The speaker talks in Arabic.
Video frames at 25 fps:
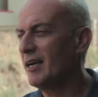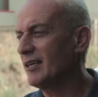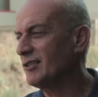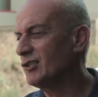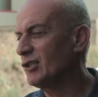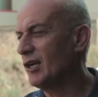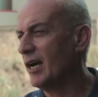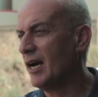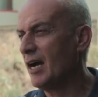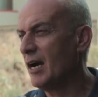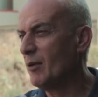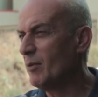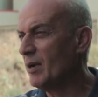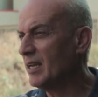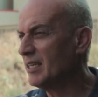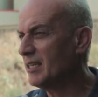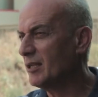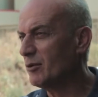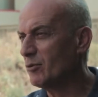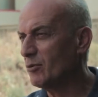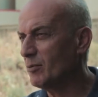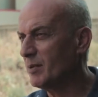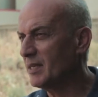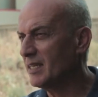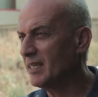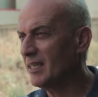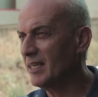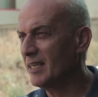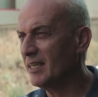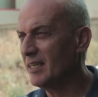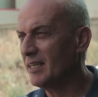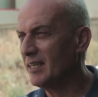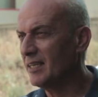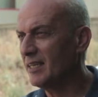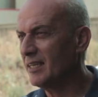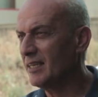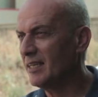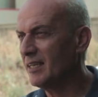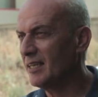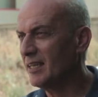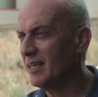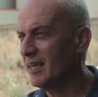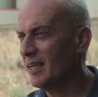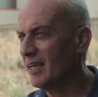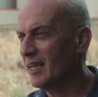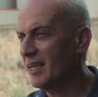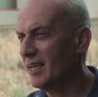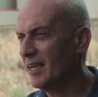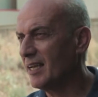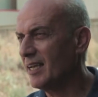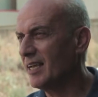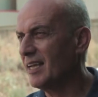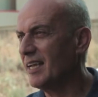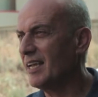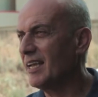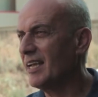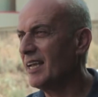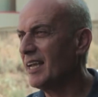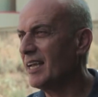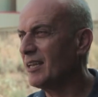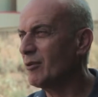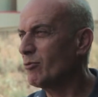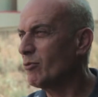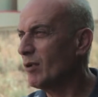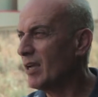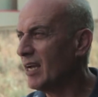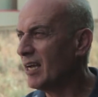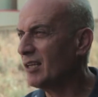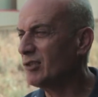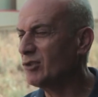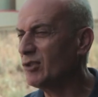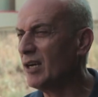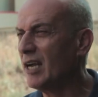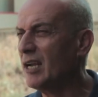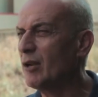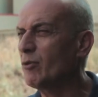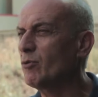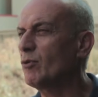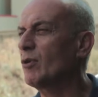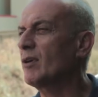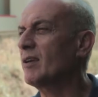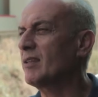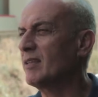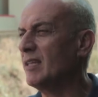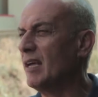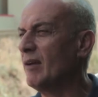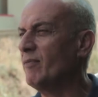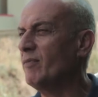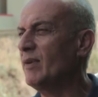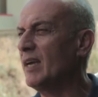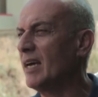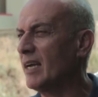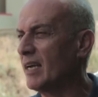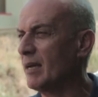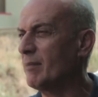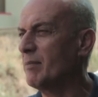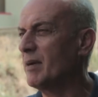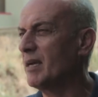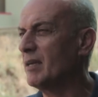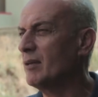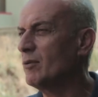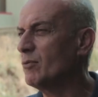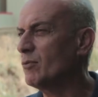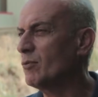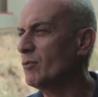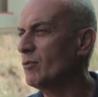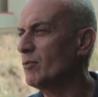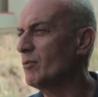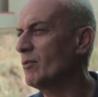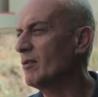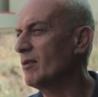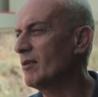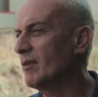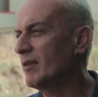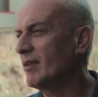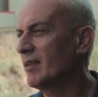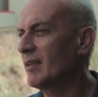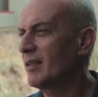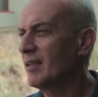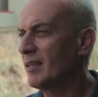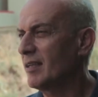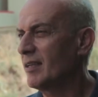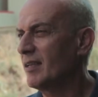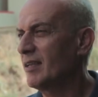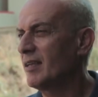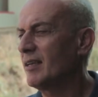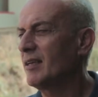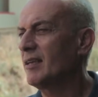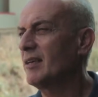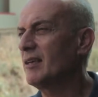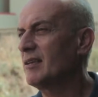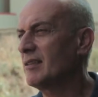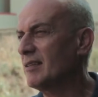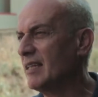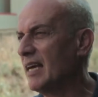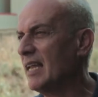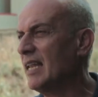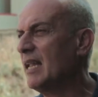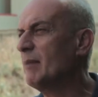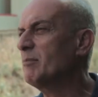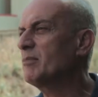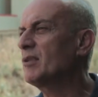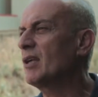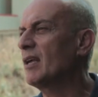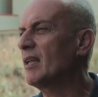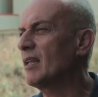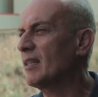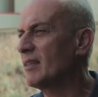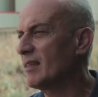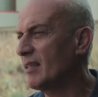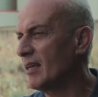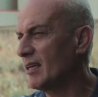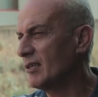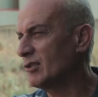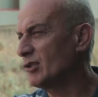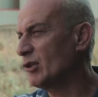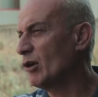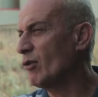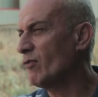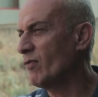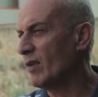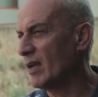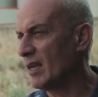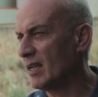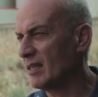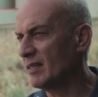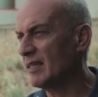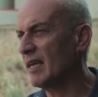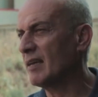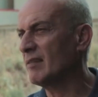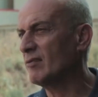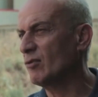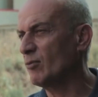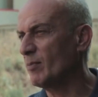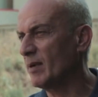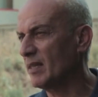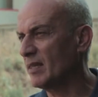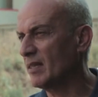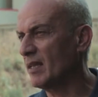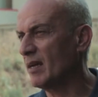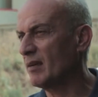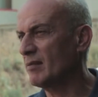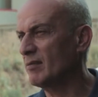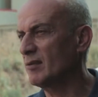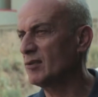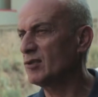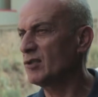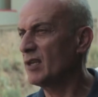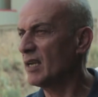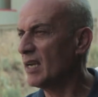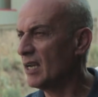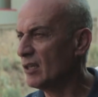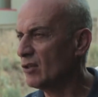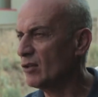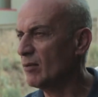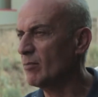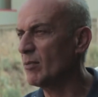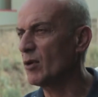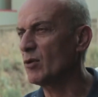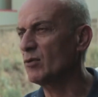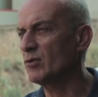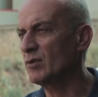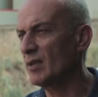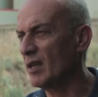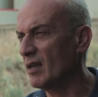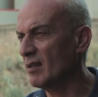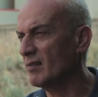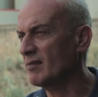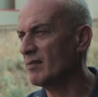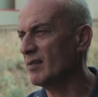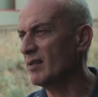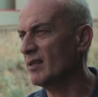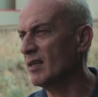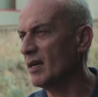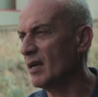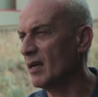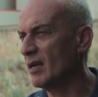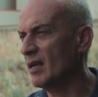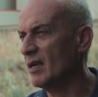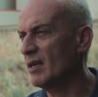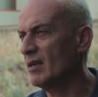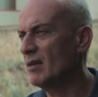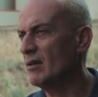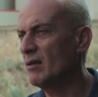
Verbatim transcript: حاولت انه بدي إيه، انه اخذ شغله انه ارتاح فيها كمان و... تعلمت شوفر التاكسي وما التاكسي اشتريت نمر واشتريت سياره